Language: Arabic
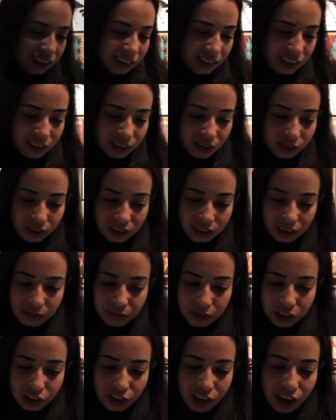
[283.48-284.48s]
ان انا رحت
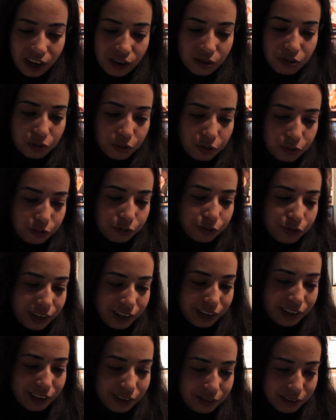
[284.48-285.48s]
المشرحه
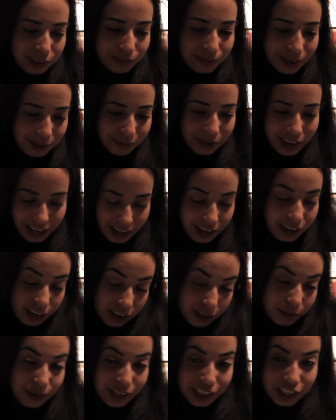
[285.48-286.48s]
وفاكره نفسي بقى يعني
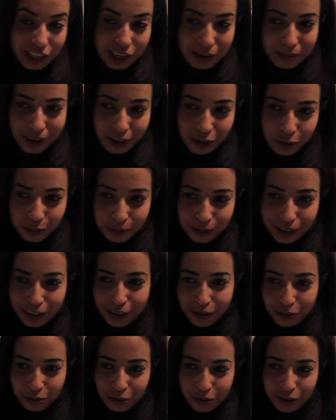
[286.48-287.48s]
انا متينه بقى وبتاع
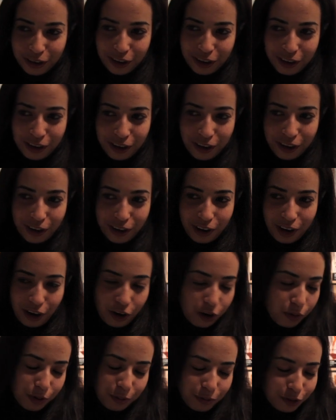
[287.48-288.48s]
انا
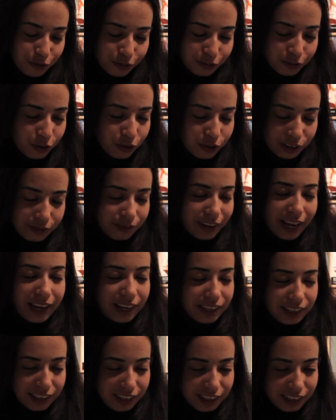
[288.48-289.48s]
عمري ما شفت جوزها في
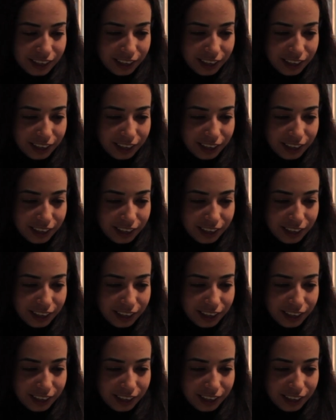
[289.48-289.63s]
حياتي